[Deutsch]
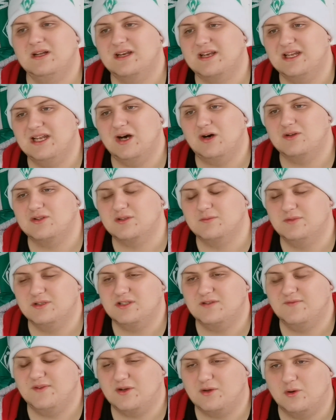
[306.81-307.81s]
Genauso
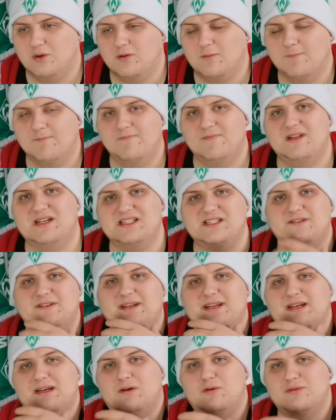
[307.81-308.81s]
müssen wir gucken, dass
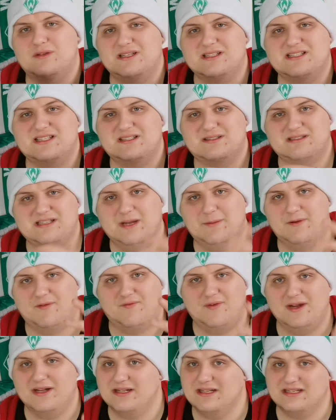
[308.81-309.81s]
wir, und das ist, damit
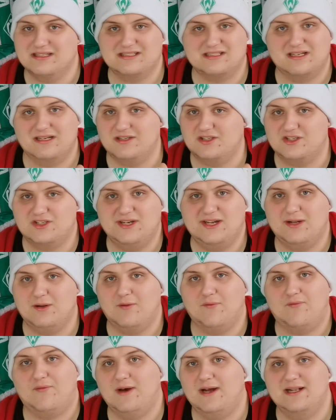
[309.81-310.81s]
fängt das steht
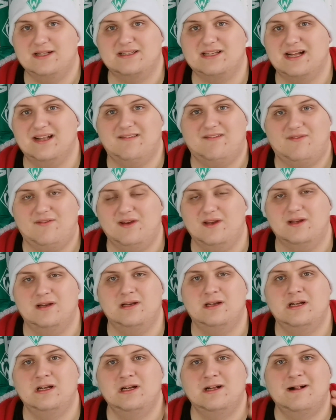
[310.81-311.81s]
und fällt ganz
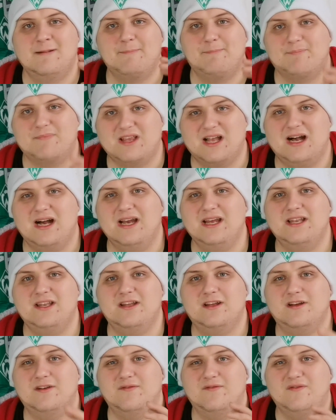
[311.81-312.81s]
viel,
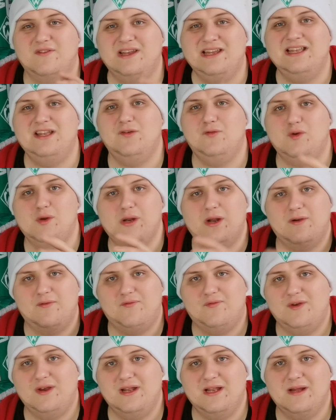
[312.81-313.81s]
keine individuellen
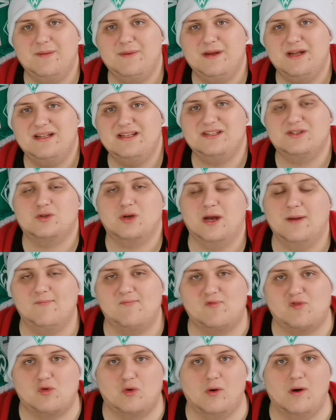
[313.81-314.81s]
Fehler mehr, die zu
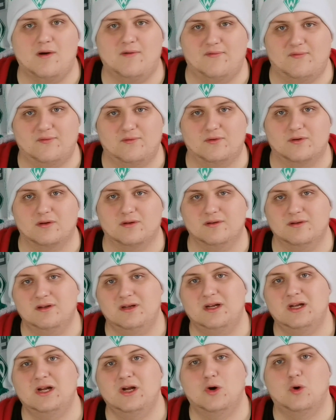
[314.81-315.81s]
einem Tor führen
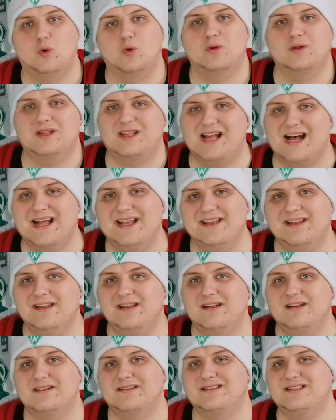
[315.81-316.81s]
und dann
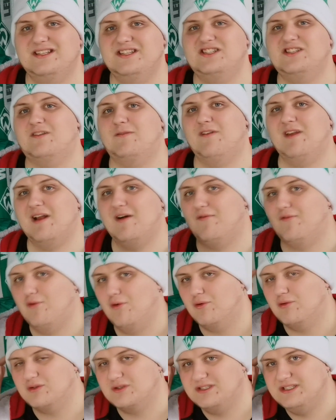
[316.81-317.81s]
nicht wieder
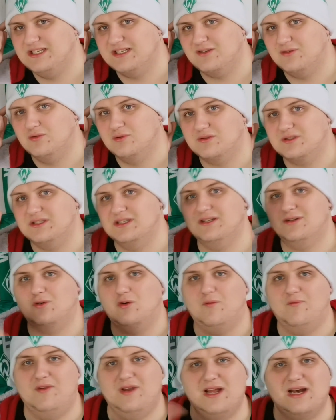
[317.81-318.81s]
fokussiert genug sind,
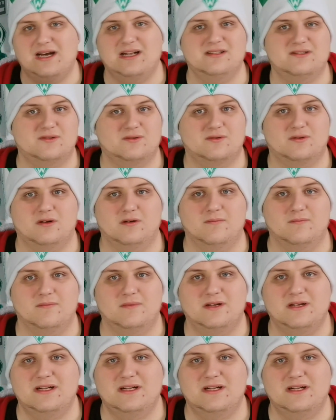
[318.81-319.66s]
um wieder ranzukommen.